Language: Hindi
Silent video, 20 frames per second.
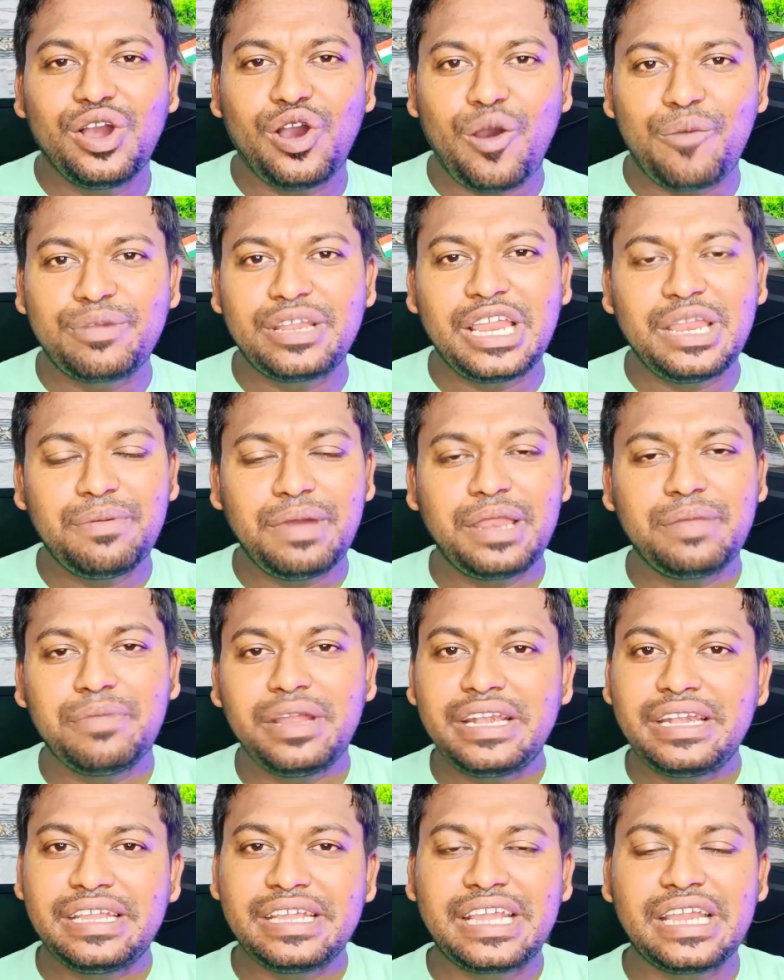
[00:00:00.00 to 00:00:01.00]
होम डिलीवरी
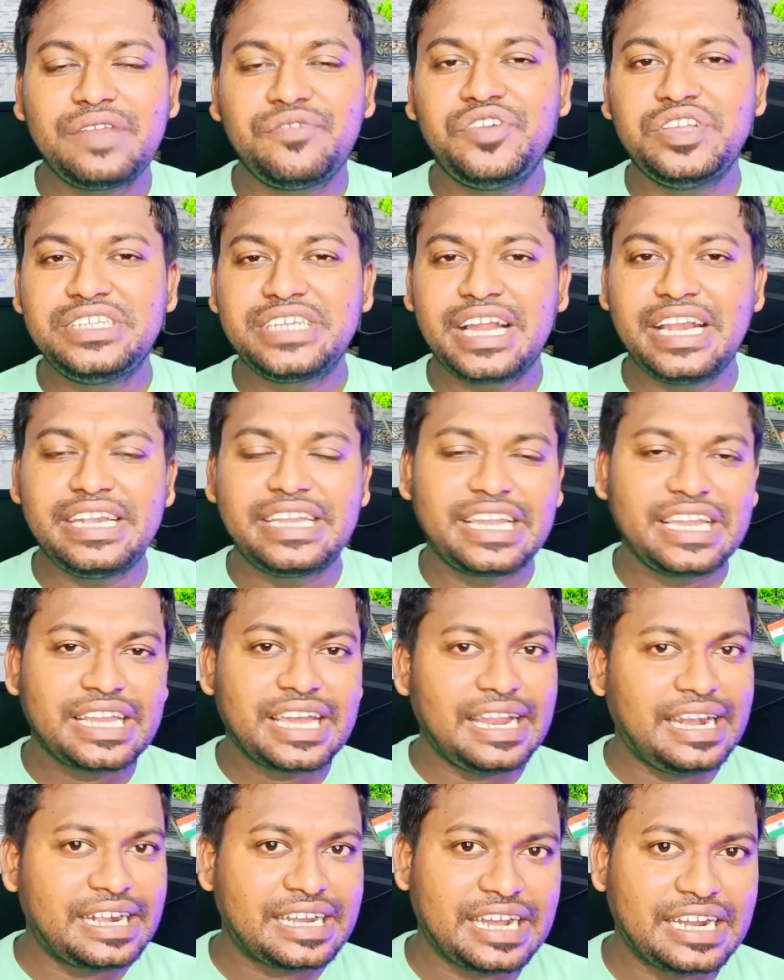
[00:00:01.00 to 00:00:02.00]
में टिकट फिजिकल
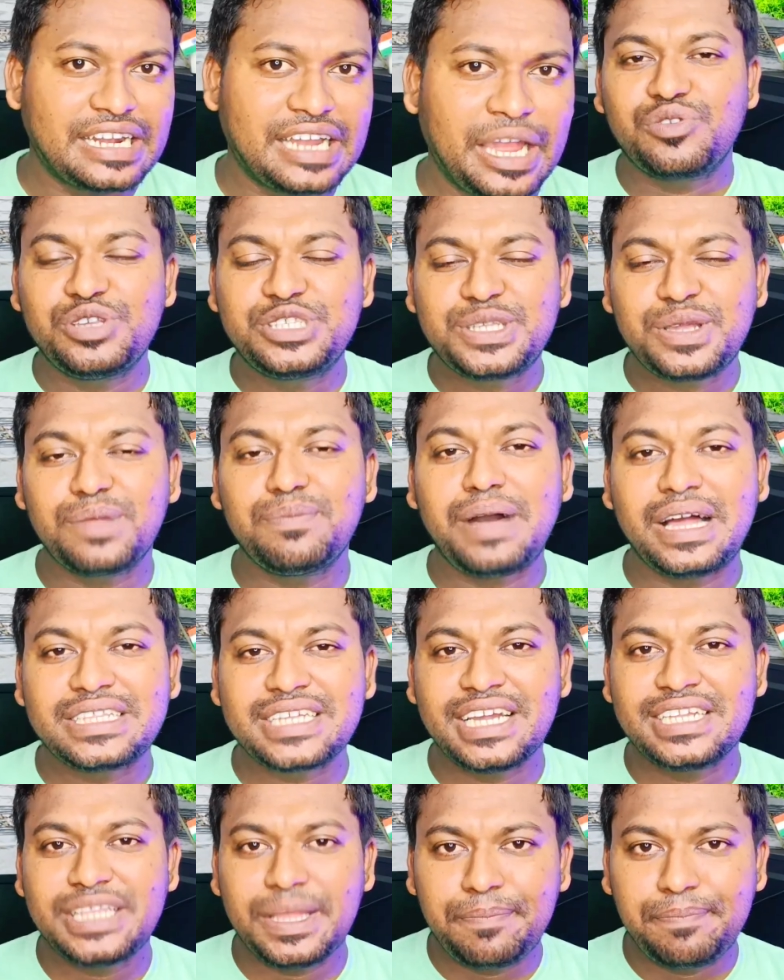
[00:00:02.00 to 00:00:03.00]
टिकट कलेक्ट करना तो इसके बाद
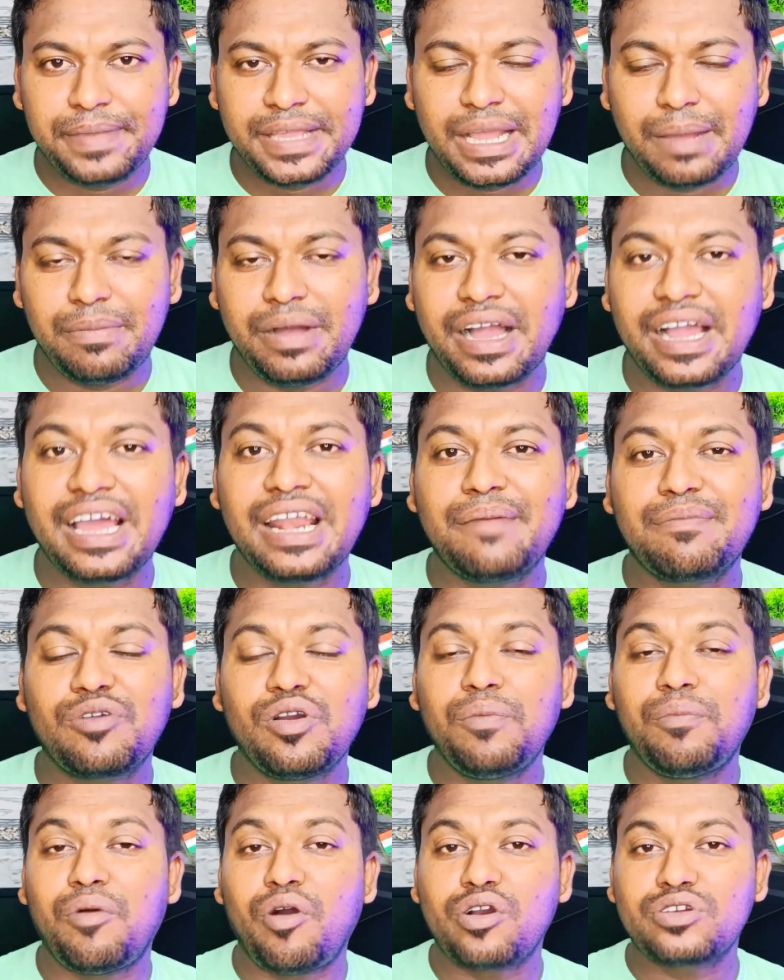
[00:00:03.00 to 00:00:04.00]
बात करते हैं पिकअप अगर
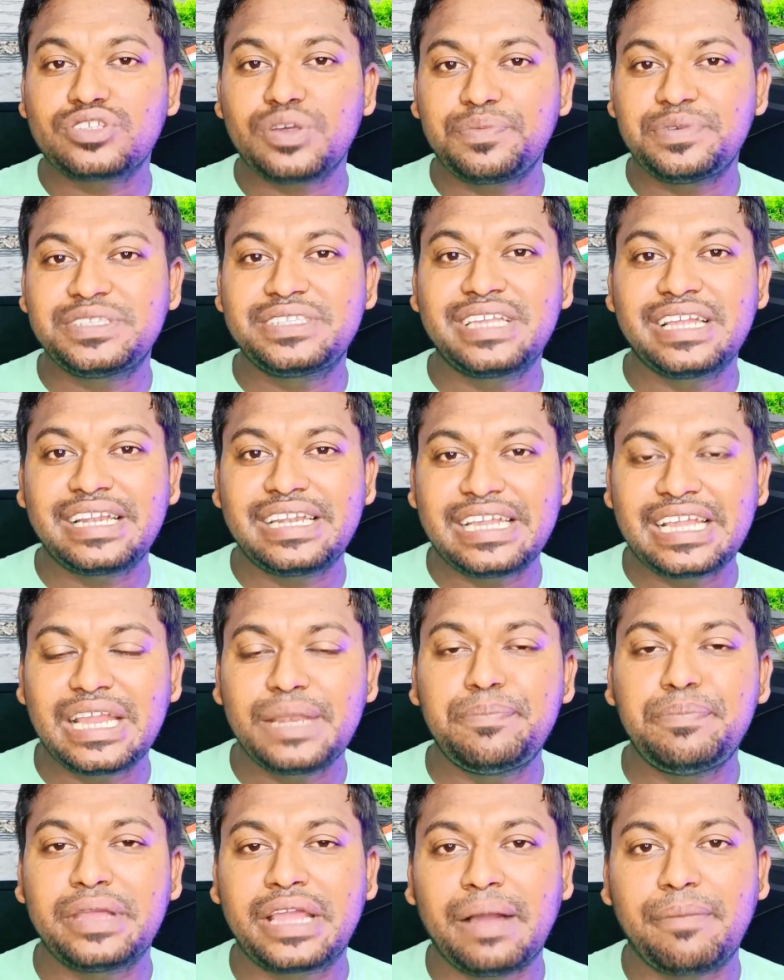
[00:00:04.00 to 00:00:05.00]
आपको बॉक्स ऑफिस से
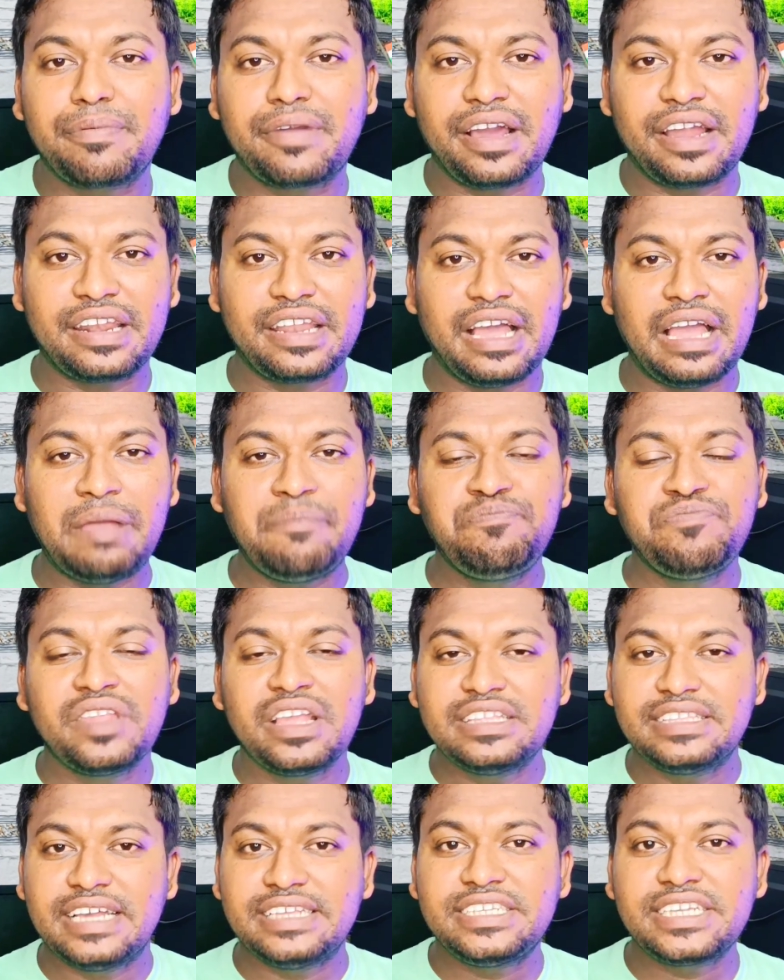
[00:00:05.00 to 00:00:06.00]
टिकट पिकअप करना है
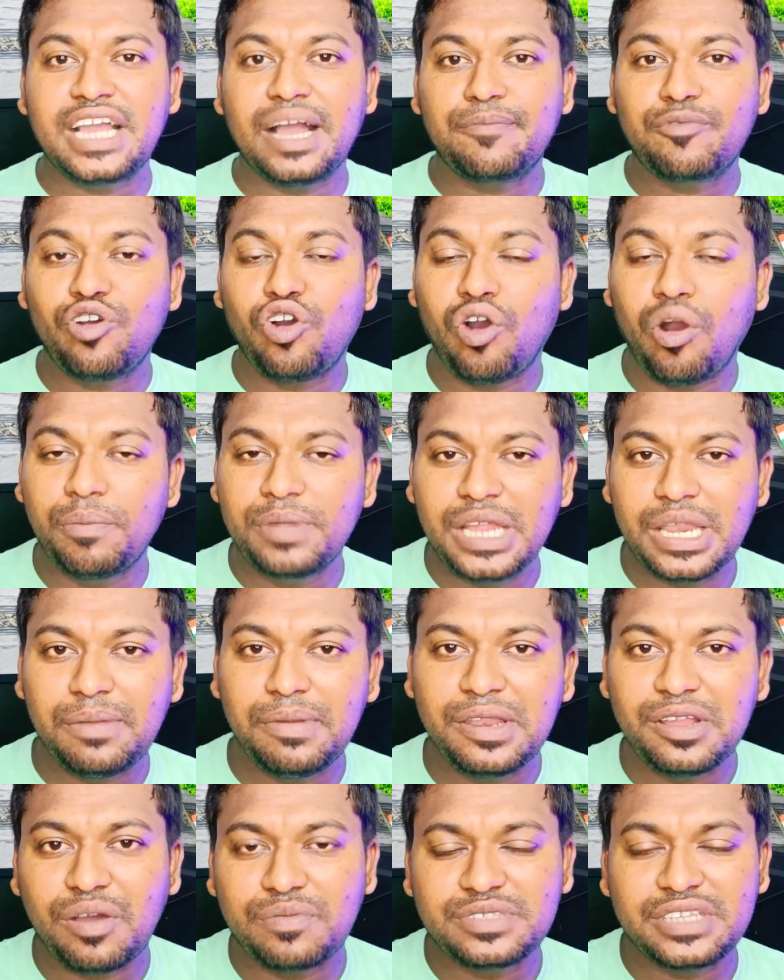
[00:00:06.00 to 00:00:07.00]
जैसे कि आपको होम
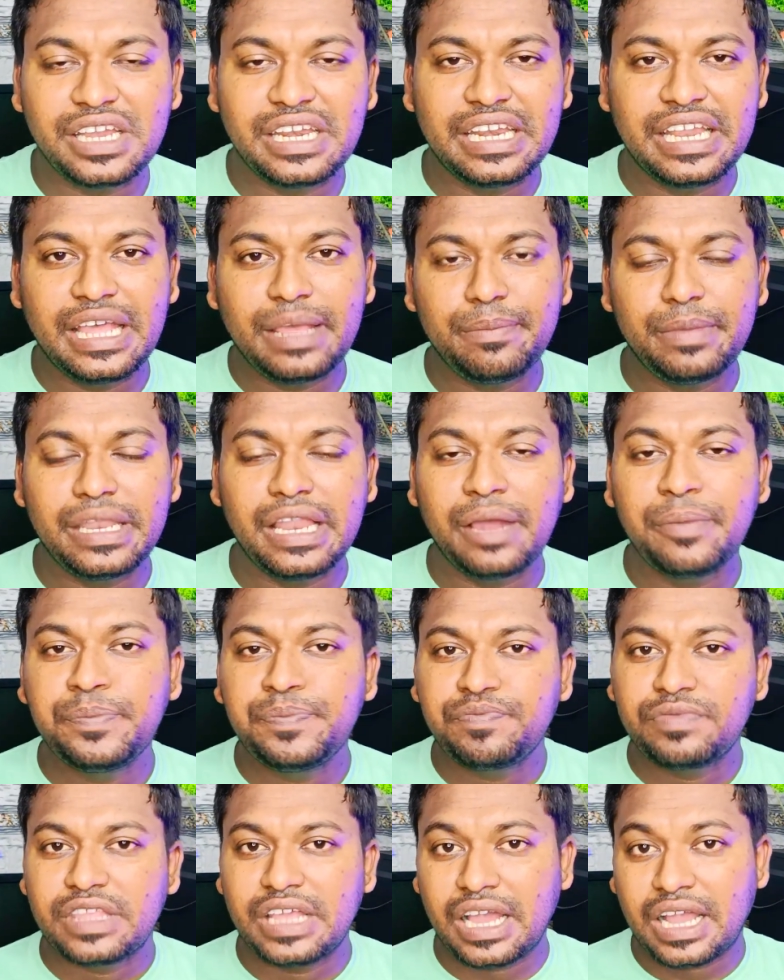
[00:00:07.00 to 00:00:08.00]
डिलीवरी ऑप्शन नहीं मिला
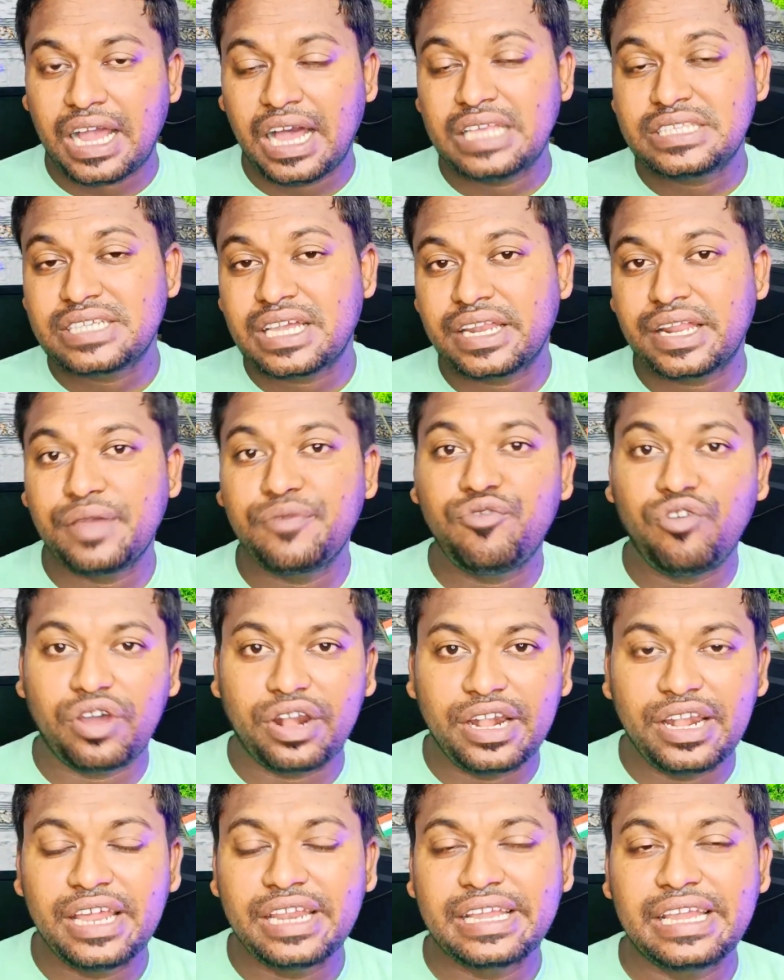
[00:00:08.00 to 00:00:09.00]
या खास करके
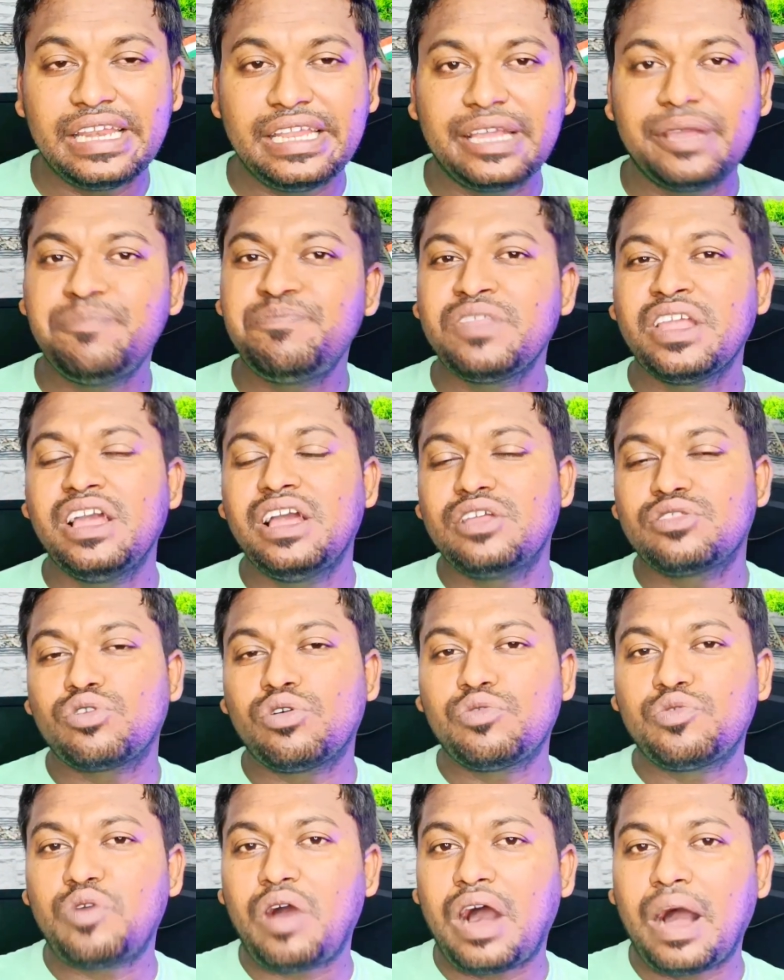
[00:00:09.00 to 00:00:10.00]
फॉरेनर के लिए
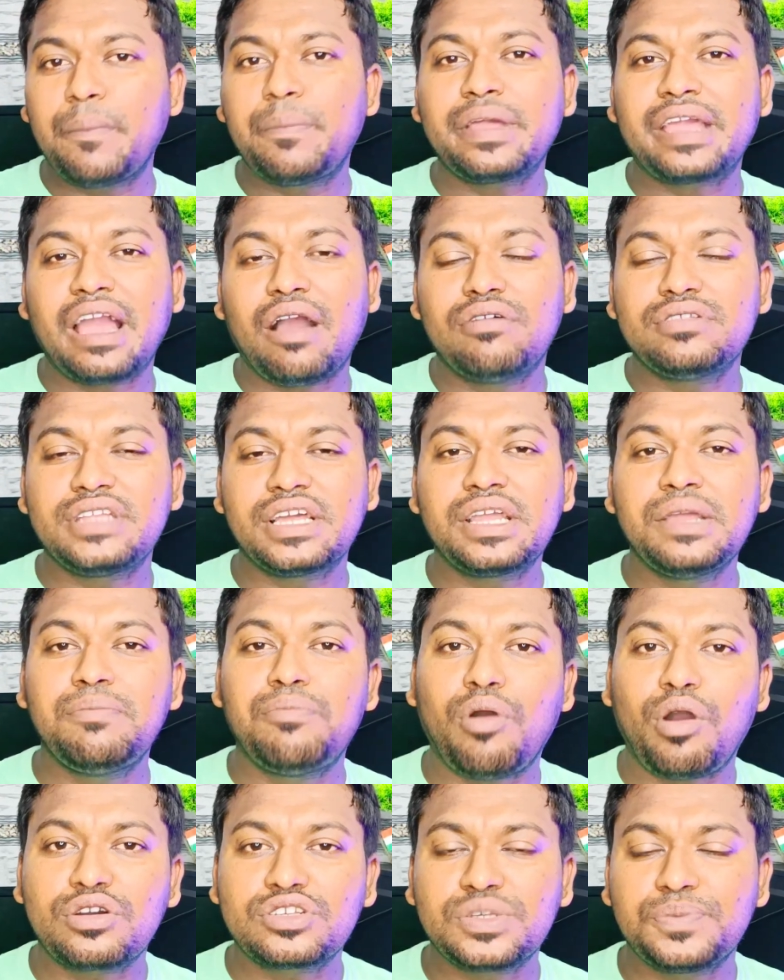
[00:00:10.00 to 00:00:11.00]
तो वहां पे क्या होता है कि
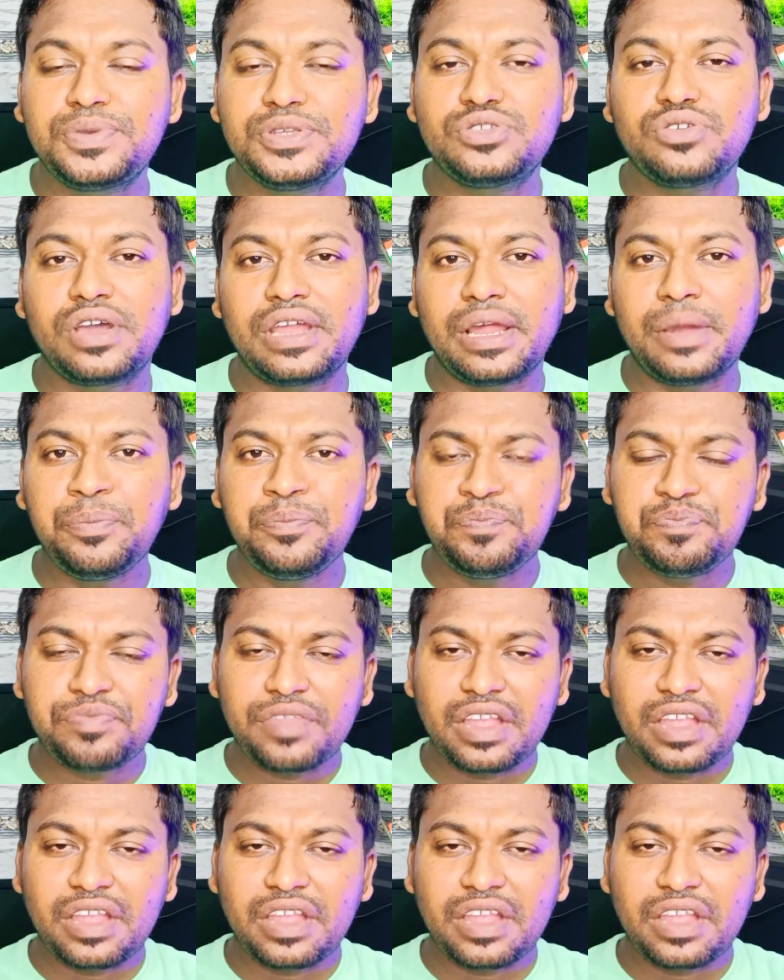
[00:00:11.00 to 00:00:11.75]
बॉक्स ऑफिस जो है ना